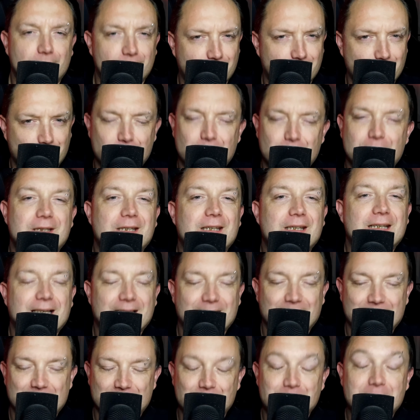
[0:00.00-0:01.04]
wróć, nie
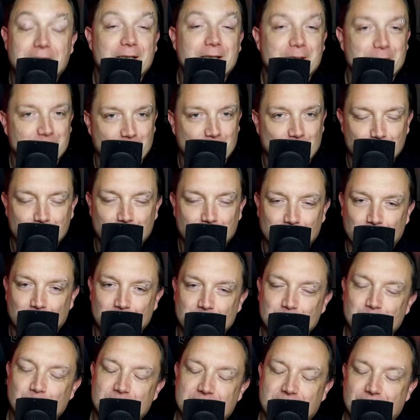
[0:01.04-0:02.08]
nakręcono, ale zrobiono od
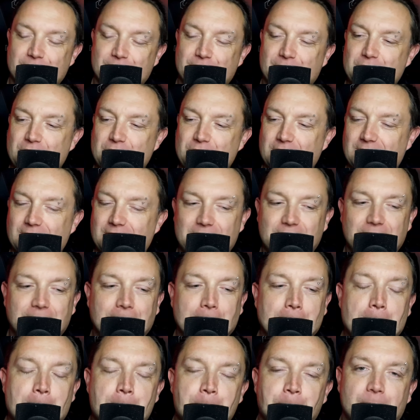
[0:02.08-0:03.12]
w 21 dni,
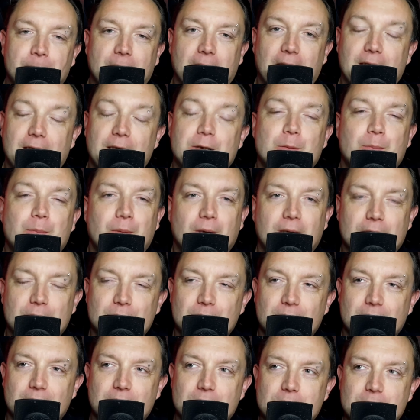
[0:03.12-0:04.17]
ale to
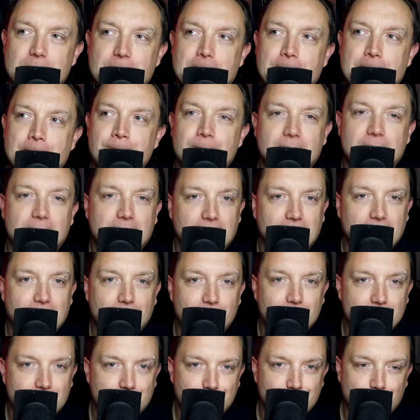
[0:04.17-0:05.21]
pokazuje, że
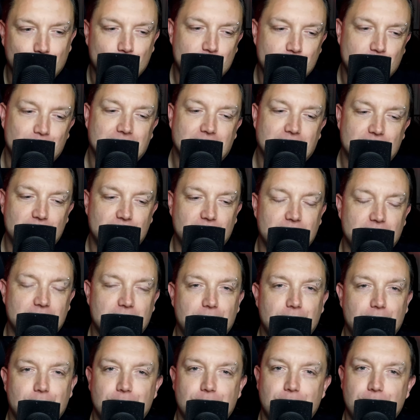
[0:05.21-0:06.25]
nawet w 18 dni,
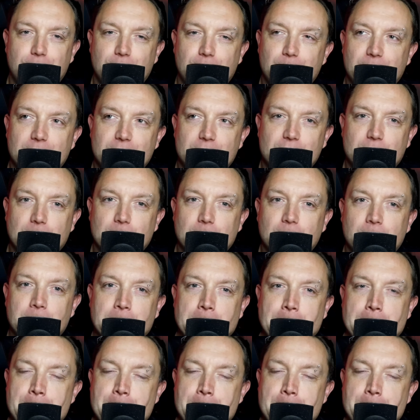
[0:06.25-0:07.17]
w filmie, gdzie no,